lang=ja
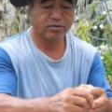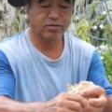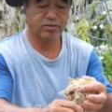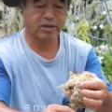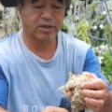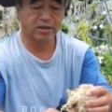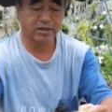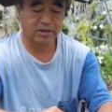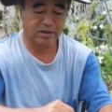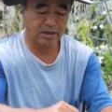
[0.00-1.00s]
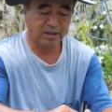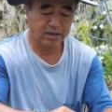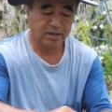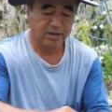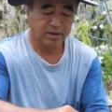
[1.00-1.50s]
ういう形で
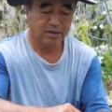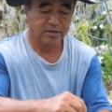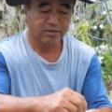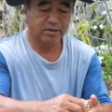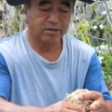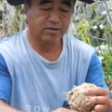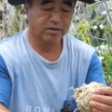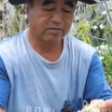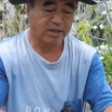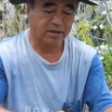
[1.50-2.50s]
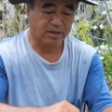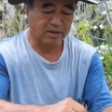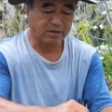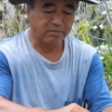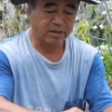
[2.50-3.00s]
くりくり巻い
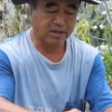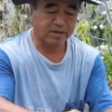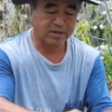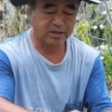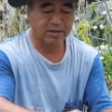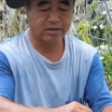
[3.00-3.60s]
ていきます